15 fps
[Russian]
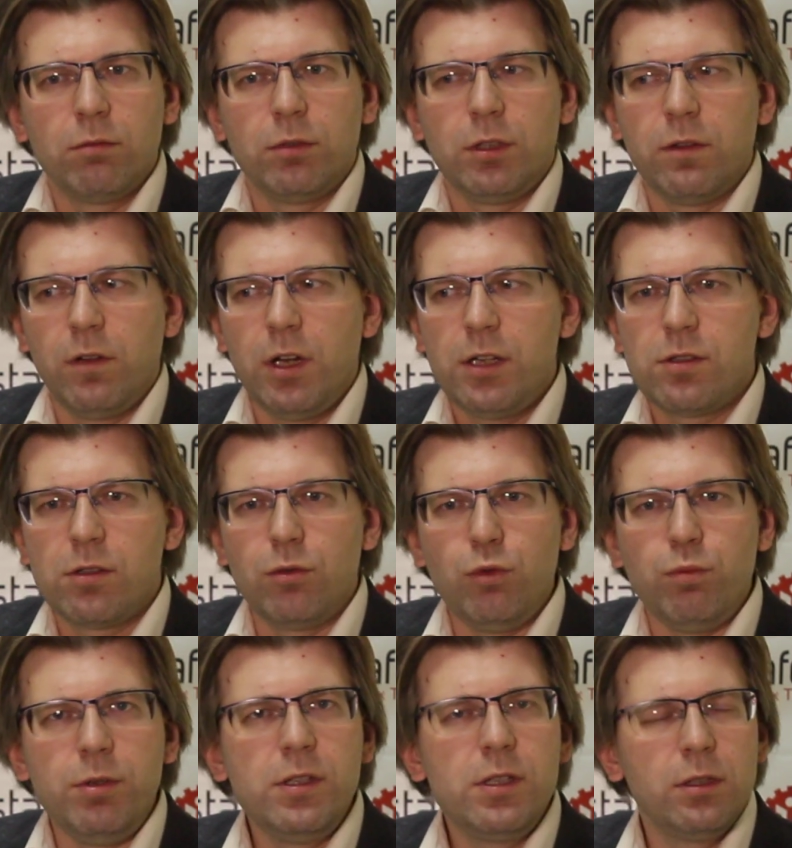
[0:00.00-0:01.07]
является
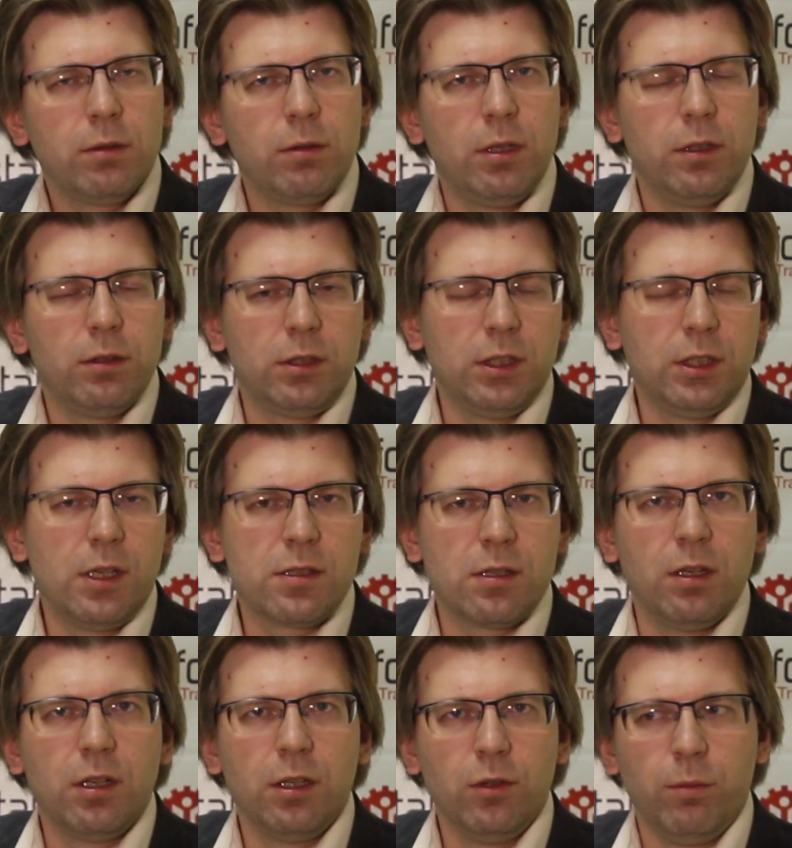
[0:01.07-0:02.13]
губительным для
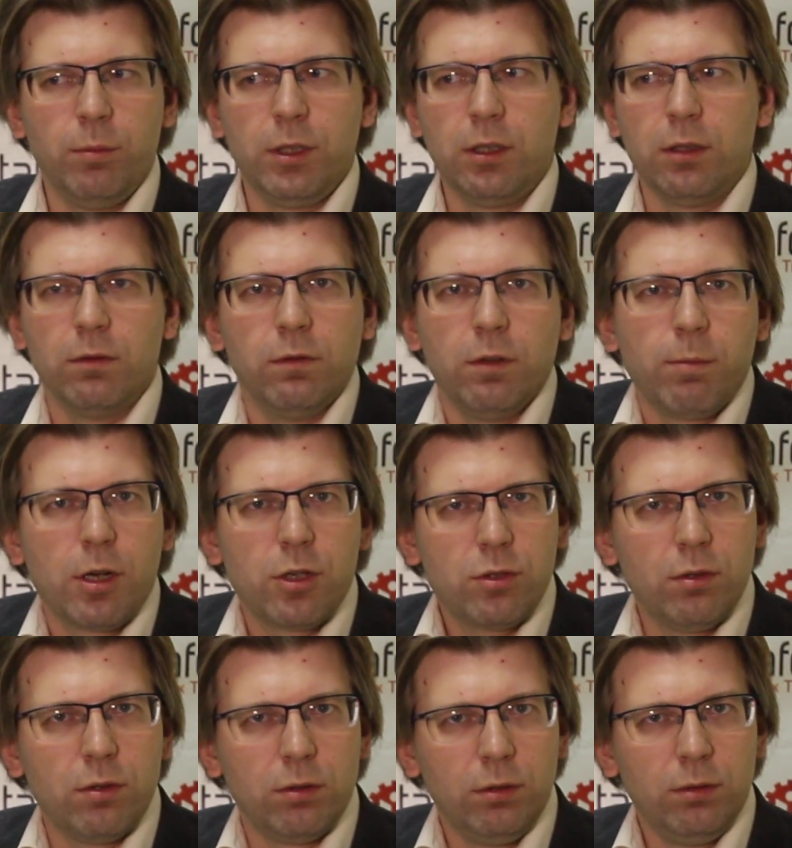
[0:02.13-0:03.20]
китайской экономики. Вы про
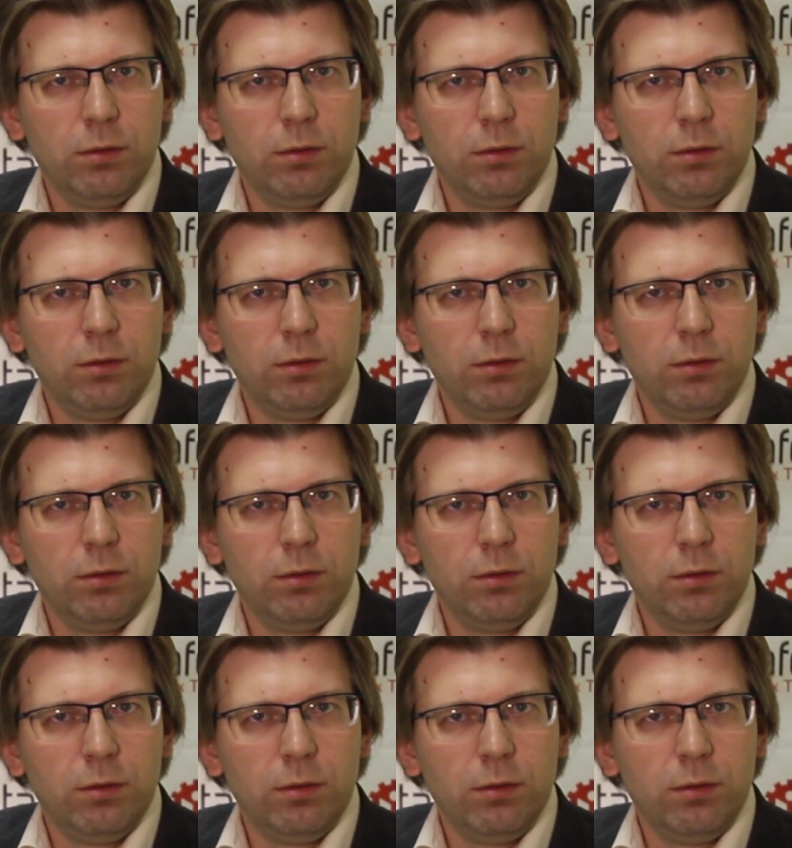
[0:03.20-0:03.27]
что?